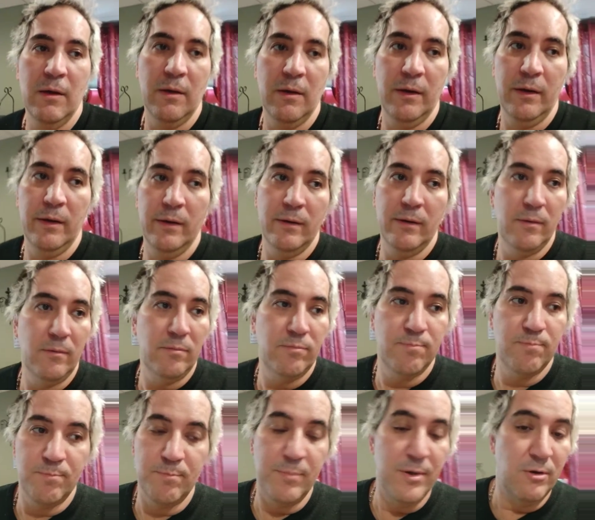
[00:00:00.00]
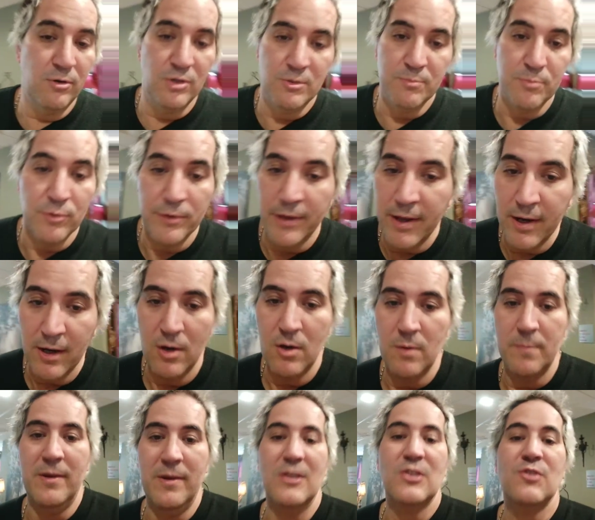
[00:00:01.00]
é, brinco de boneca
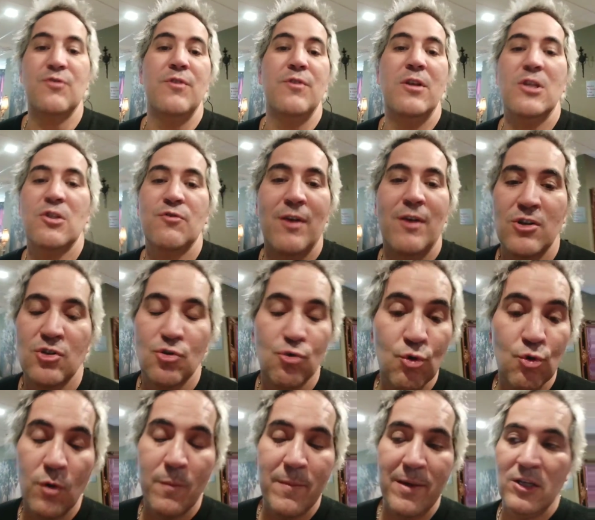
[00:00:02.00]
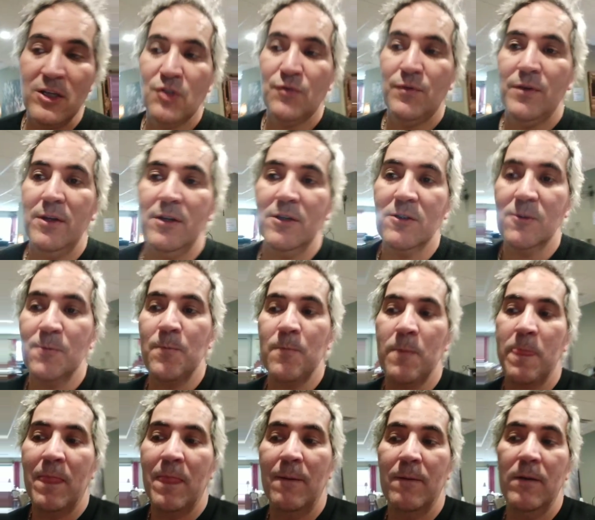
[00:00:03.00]
com minhas filhas, faço tudo com minhas filhas.
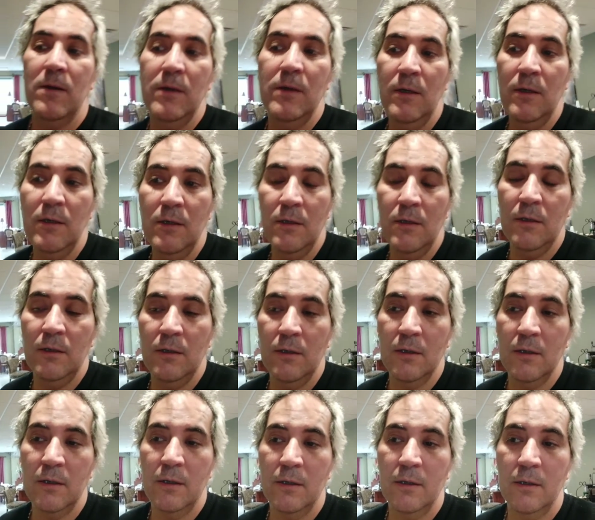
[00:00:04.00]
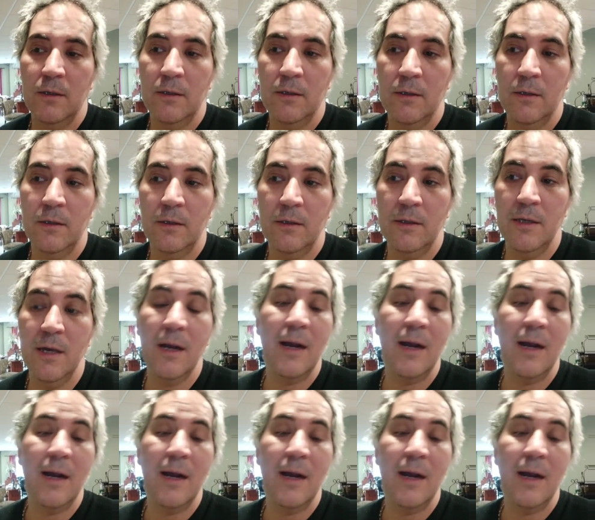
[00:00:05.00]
E, e